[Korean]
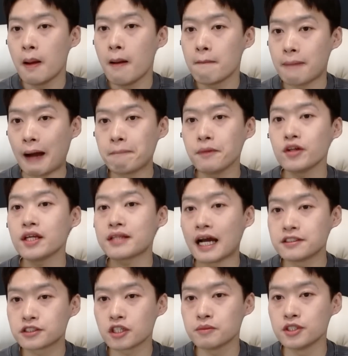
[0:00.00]
반면에
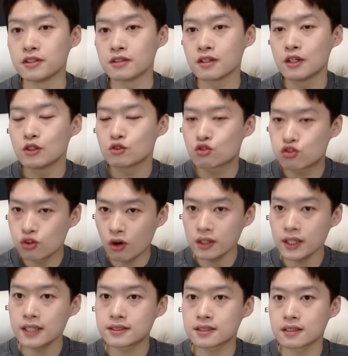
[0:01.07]
단점은 중원에
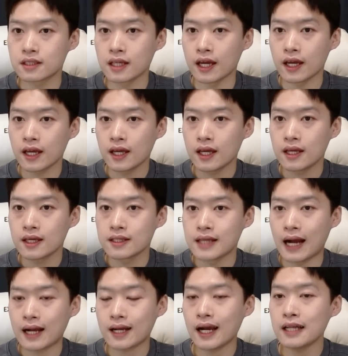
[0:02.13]
있을 때
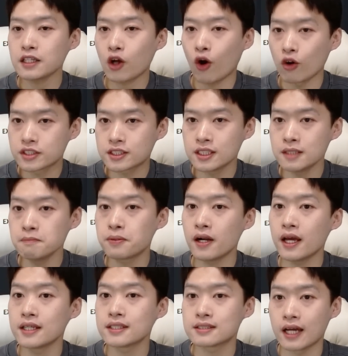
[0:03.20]
약간 거친
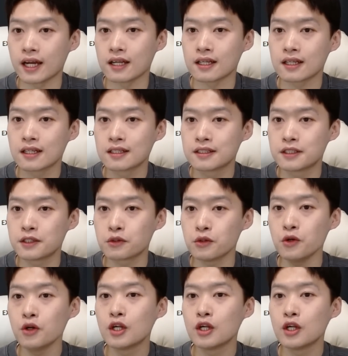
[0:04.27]
플레이 스타일 그리고